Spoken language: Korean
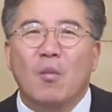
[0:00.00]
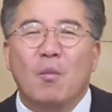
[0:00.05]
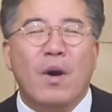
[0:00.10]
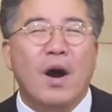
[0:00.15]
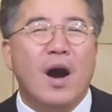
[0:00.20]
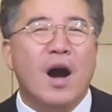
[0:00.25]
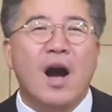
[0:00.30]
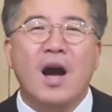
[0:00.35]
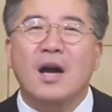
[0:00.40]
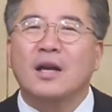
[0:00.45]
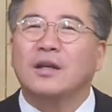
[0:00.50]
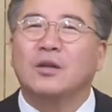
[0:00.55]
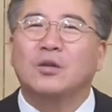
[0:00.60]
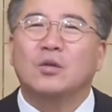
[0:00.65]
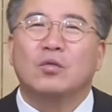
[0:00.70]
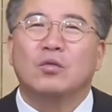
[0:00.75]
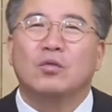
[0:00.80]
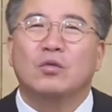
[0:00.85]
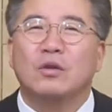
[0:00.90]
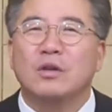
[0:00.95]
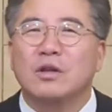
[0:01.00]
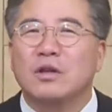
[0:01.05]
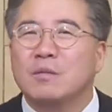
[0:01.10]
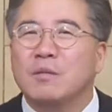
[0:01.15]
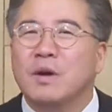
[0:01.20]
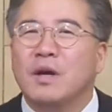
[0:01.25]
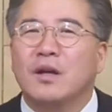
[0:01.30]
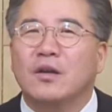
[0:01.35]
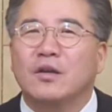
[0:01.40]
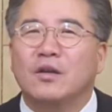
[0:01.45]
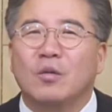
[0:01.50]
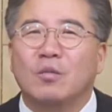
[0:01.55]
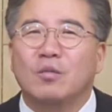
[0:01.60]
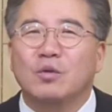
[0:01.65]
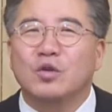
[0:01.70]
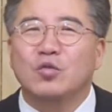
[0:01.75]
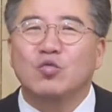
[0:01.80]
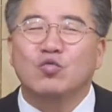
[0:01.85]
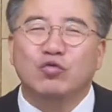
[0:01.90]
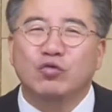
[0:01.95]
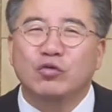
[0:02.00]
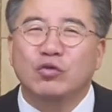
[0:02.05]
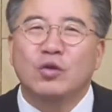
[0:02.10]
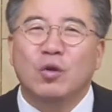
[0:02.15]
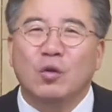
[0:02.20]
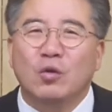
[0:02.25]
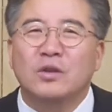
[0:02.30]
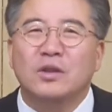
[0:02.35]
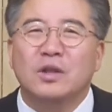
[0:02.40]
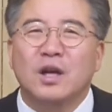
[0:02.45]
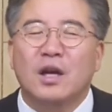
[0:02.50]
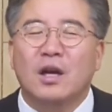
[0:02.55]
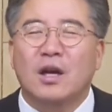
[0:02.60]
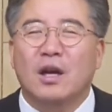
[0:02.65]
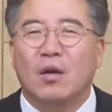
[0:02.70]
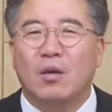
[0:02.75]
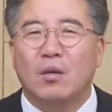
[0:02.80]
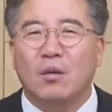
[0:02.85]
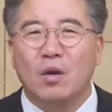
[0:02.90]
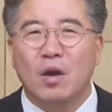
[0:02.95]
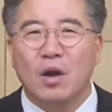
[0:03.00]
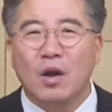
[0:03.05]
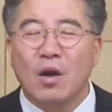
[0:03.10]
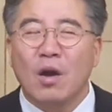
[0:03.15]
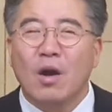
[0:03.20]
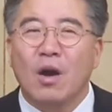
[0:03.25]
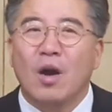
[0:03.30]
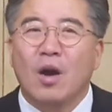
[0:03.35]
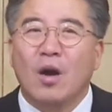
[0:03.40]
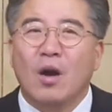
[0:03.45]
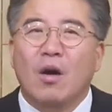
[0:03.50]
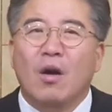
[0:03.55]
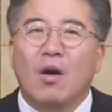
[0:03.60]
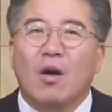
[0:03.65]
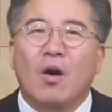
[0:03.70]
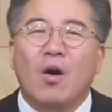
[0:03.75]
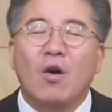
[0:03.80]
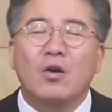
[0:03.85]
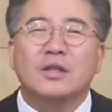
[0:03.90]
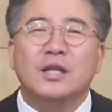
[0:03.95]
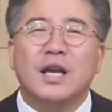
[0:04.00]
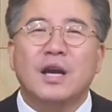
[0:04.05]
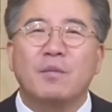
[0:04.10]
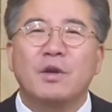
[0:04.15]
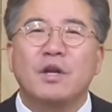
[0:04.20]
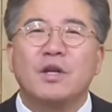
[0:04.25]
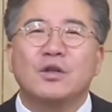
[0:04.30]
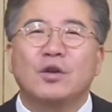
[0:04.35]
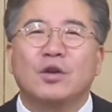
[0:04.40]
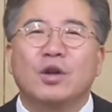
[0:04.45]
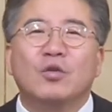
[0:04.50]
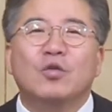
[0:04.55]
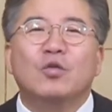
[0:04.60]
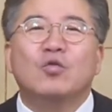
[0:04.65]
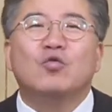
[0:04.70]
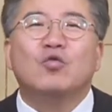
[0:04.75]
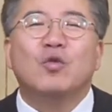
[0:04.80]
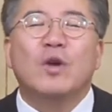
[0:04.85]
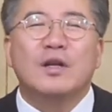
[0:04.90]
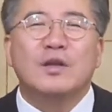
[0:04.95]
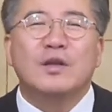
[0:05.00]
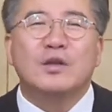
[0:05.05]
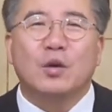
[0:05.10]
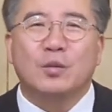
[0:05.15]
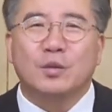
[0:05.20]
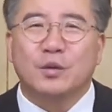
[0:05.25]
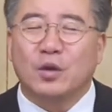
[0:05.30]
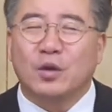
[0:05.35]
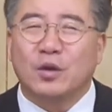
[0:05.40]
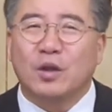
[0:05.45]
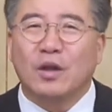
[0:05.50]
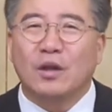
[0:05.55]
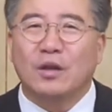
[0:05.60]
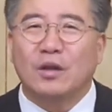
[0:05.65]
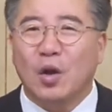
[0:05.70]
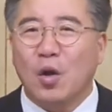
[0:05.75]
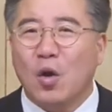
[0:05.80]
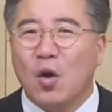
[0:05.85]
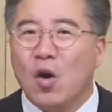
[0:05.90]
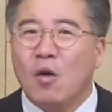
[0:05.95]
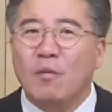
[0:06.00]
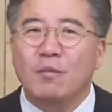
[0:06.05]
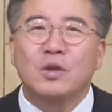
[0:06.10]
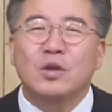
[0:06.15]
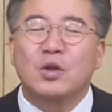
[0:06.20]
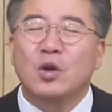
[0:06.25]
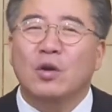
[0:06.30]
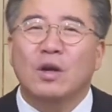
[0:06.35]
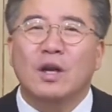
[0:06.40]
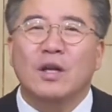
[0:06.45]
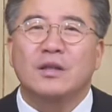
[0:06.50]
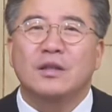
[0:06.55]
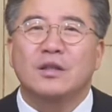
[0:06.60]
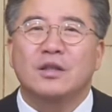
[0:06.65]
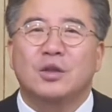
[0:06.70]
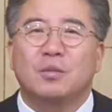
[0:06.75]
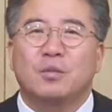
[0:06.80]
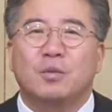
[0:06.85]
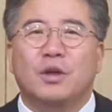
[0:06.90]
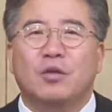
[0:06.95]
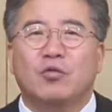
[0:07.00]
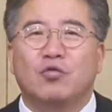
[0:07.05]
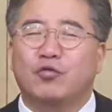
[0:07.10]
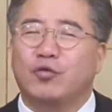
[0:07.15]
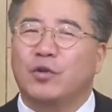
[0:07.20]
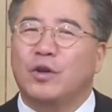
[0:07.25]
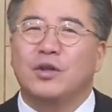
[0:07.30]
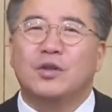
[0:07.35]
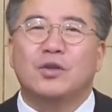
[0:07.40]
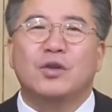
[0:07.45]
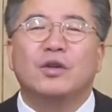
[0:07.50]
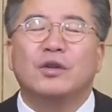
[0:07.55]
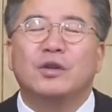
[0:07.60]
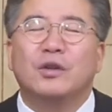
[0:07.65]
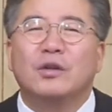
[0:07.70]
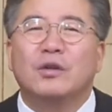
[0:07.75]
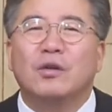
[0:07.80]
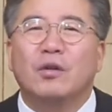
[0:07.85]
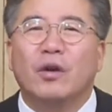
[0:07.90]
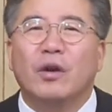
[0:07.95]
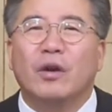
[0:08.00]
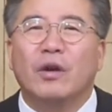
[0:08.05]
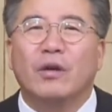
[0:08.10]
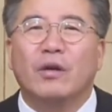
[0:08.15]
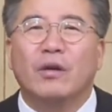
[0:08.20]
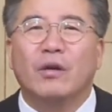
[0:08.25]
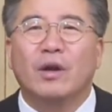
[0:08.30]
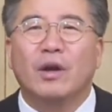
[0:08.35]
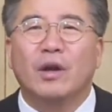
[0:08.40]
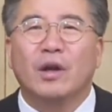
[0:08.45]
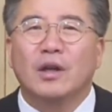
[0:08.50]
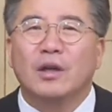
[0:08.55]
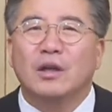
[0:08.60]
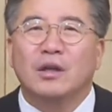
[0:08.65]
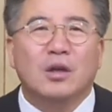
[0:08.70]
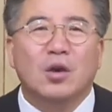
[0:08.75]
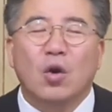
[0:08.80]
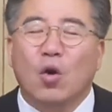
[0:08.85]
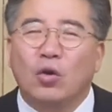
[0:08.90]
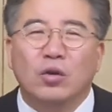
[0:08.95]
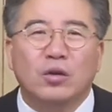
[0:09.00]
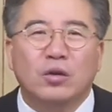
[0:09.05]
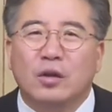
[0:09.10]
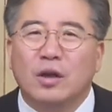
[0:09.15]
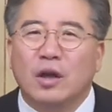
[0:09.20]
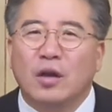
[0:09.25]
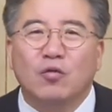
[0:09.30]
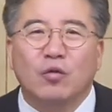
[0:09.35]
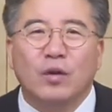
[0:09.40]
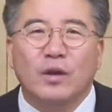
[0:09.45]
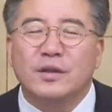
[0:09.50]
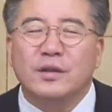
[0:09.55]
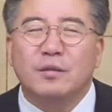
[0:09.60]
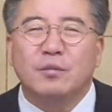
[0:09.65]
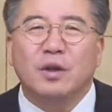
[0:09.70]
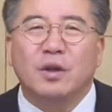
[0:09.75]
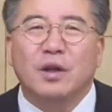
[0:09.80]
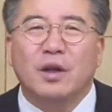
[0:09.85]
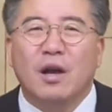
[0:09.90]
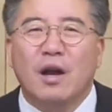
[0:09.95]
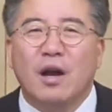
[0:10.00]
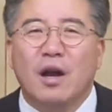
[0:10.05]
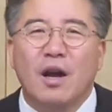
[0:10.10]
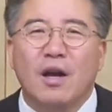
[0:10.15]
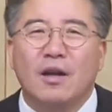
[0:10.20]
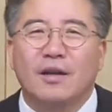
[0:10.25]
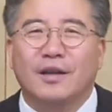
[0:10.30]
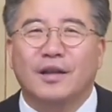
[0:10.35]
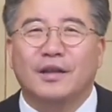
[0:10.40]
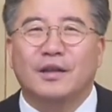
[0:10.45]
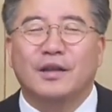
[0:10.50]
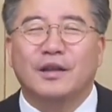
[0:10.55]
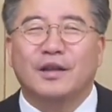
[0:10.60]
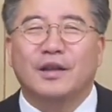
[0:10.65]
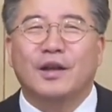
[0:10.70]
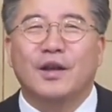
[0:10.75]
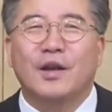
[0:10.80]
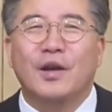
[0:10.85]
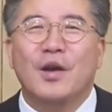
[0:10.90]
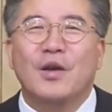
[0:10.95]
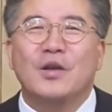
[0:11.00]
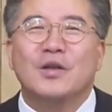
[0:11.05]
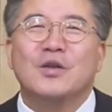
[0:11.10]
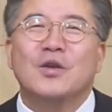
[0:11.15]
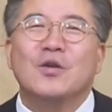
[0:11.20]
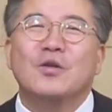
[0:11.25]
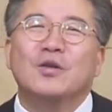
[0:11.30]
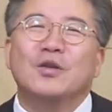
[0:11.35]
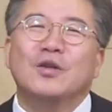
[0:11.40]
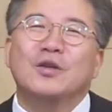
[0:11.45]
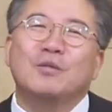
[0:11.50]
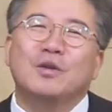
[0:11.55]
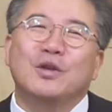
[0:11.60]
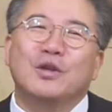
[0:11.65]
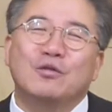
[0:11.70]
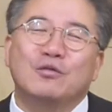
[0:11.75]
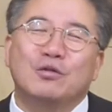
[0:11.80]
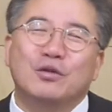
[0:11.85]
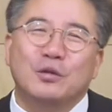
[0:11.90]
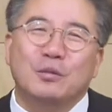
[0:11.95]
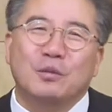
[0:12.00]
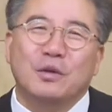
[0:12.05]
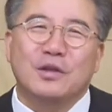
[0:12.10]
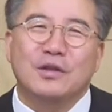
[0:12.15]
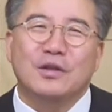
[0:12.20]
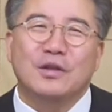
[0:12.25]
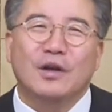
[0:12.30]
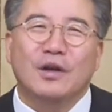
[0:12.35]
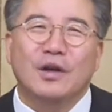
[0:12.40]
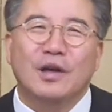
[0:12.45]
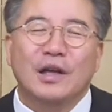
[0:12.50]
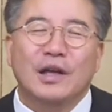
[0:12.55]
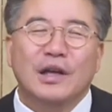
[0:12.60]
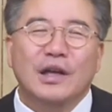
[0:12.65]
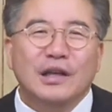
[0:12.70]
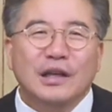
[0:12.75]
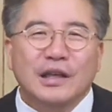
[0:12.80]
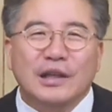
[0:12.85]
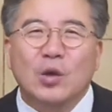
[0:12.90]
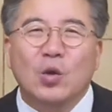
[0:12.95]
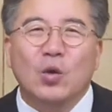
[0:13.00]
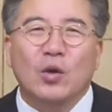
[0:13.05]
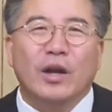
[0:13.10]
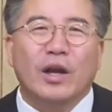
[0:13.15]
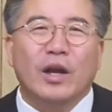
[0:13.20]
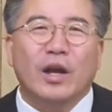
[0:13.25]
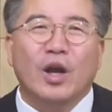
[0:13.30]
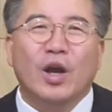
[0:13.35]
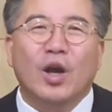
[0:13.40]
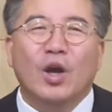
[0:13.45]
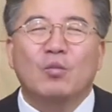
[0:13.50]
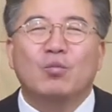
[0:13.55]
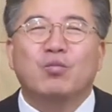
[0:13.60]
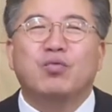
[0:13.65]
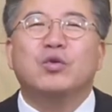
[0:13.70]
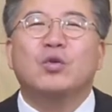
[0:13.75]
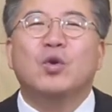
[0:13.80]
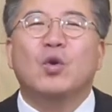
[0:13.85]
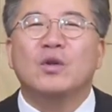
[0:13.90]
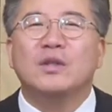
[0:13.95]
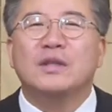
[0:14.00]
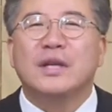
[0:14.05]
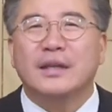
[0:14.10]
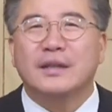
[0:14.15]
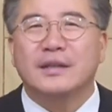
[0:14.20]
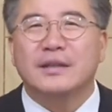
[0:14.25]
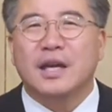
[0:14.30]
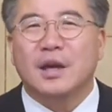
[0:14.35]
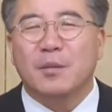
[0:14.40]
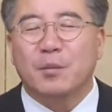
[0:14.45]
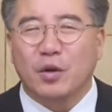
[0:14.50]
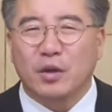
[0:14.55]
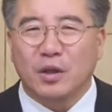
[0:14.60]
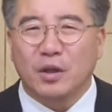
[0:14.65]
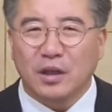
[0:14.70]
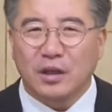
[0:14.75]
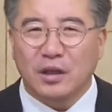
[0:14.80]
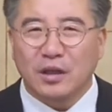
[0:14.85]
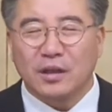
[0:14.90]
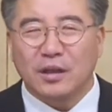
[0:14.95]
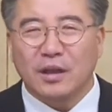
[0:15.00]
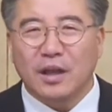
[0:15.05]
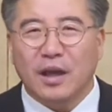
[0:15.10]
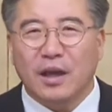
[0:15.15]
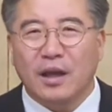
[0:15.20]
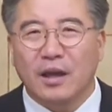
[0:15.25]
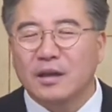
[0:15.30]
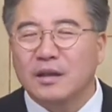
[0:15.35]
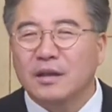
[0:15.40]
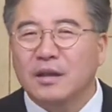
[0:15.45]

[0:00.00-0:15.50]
방이 또 얼마나 넓은지 운동장 같고 어 3일 전에도 구할 수 없었다는데 엄청난 집이 구해져 있는 거예요. 이게 어떻게 구했습니까? 그랬더니 성도님들이 웃으면서 이 동네 에 부동산 재벌이 있는데